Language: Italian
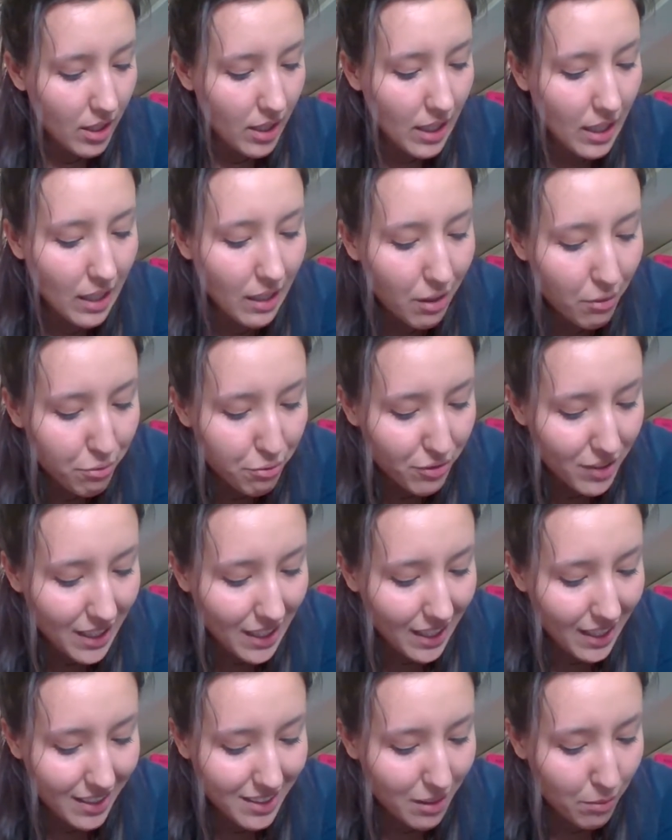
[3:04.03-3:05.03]
e la
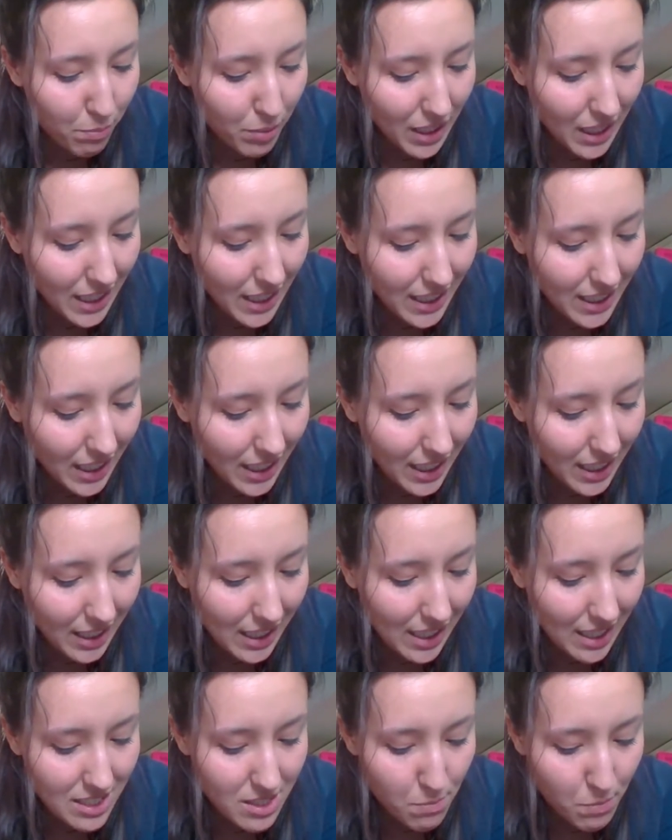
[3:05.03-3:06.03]
fila di
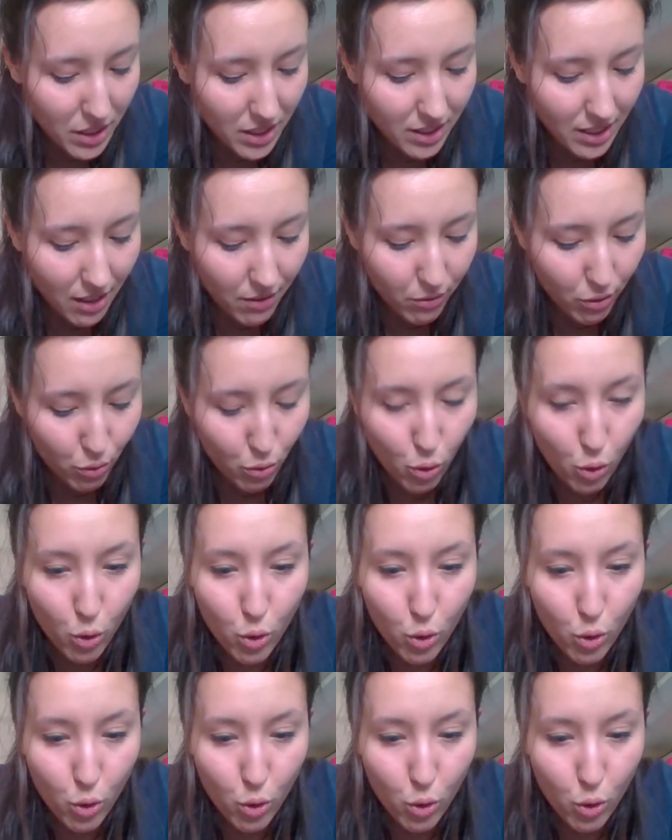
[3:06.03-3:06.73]
pellegrini che aspettavano